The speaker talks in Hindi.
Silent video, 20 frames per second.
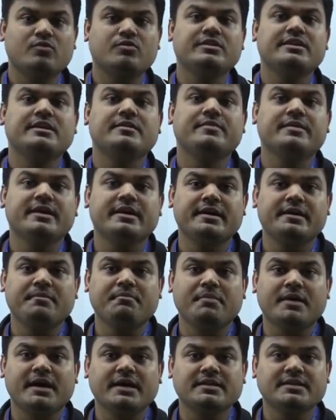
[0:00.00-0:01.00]
उनकी भी अगर
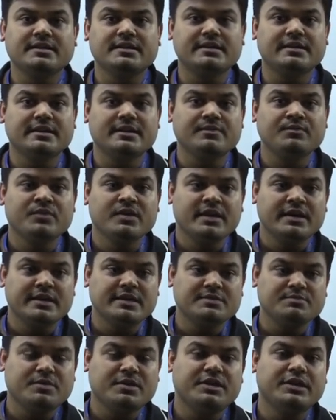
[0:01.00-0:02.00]
हम बात कर लें
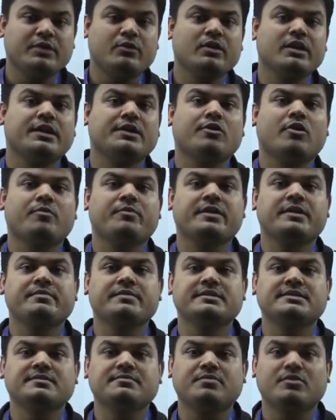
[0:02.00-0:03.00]
इस पर्टिकुलर
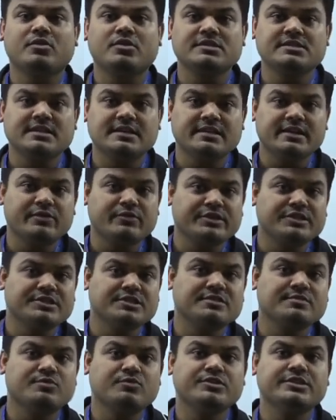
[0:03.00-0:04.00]
टॉपिक में से बहुत ज़्यादा
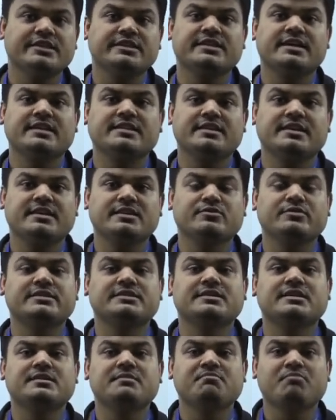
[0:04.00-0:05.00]
क्वेश्चन पूछे जाते हैं तो
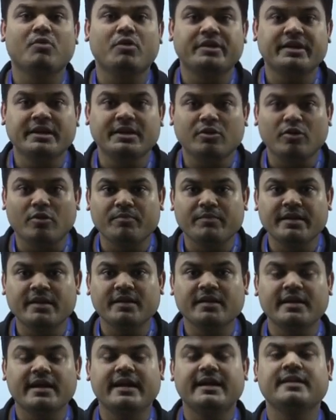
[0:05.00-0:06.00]
इट्स एन इम्पॉर्टेंट
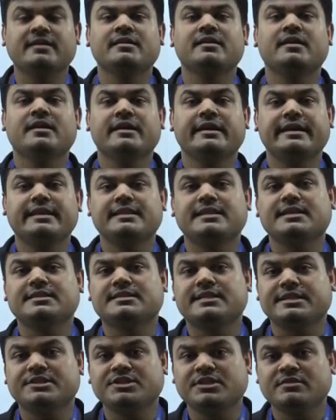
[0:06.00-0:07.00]
टॉपिक एंड इन
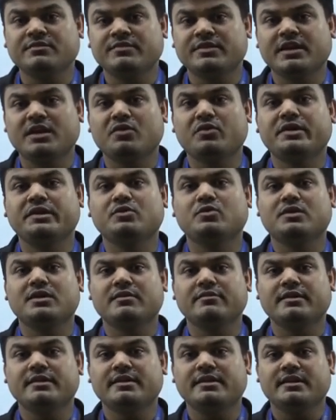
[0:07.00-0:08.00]
दिस सेशन वी आर गोइंग टू
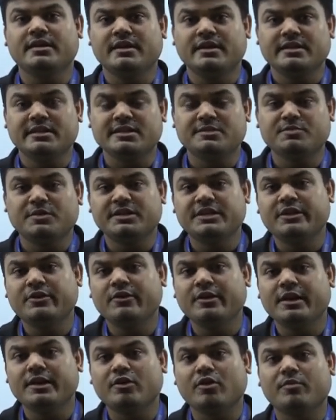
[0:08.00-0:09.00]
कवर दिस
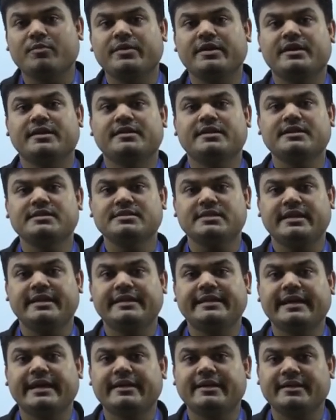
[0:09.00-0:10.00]
पर्टिकुलर टॉपिक इन इट्स
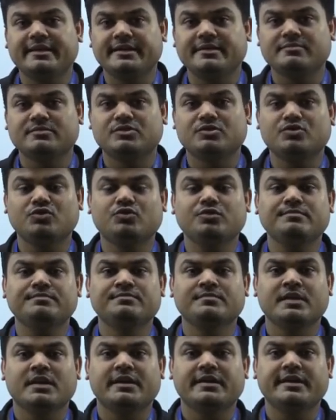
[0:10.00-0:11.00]
इंटायरिटी सो
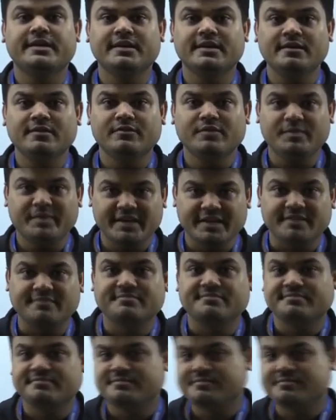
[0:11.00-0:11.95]
हियर वी बिगिन